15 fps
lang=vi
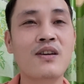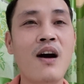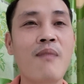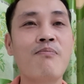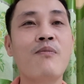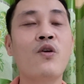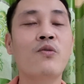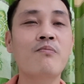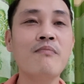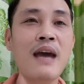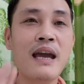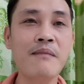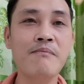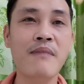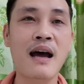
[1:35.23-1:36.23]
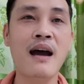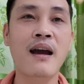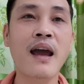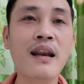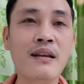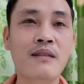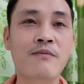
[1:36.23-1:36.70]
Còn một bên mà
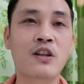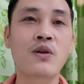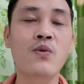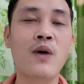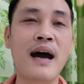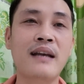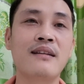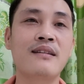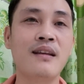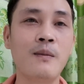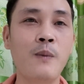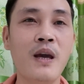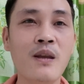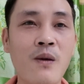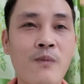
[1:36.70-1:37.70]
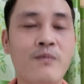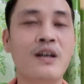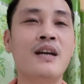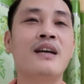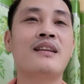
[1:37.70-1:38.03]
ghét và thù hằn chị Phi Nhung